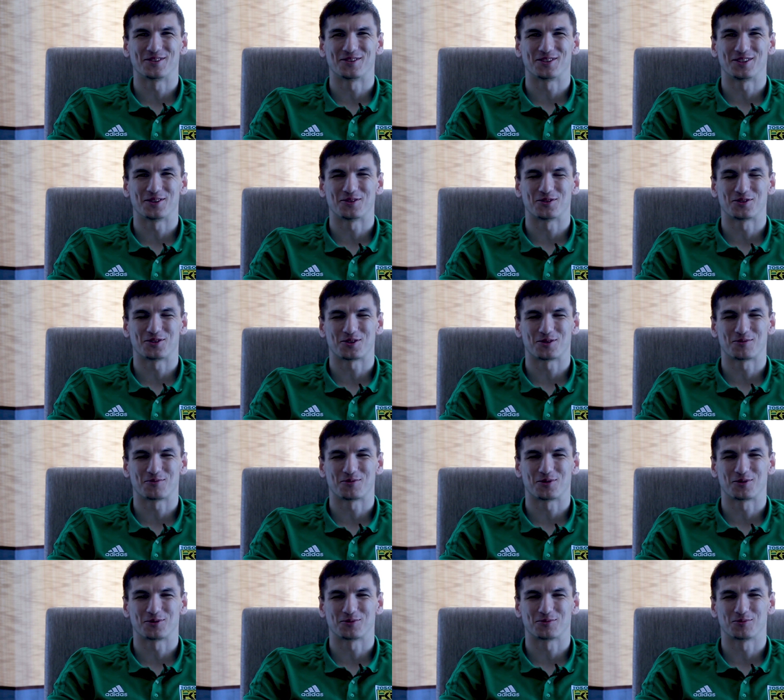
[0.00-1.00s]
не очень
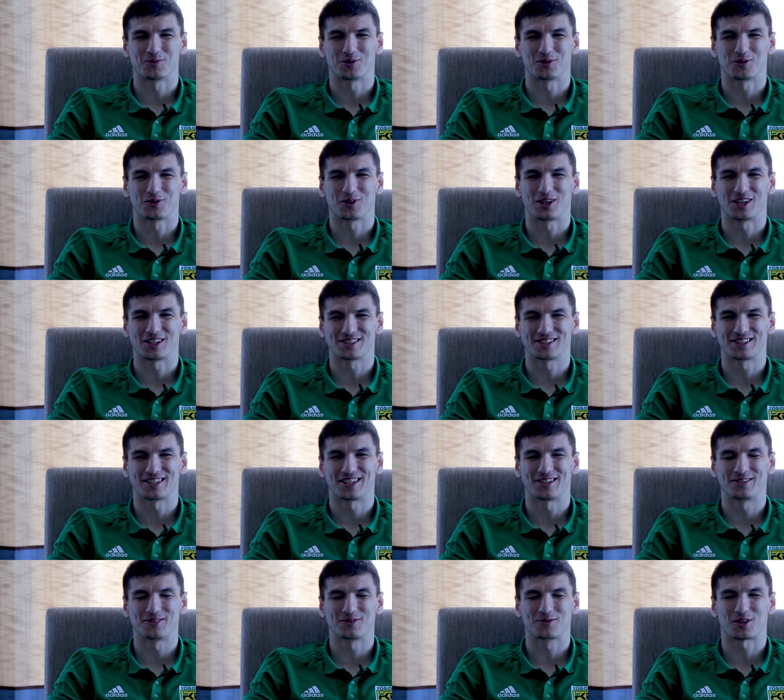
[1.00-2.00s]
он много
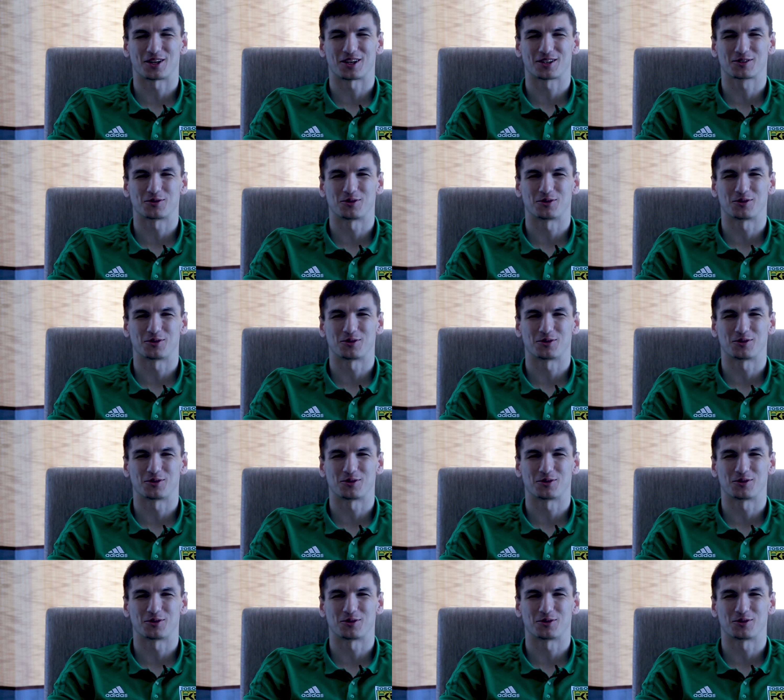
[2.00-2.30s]
знал, но как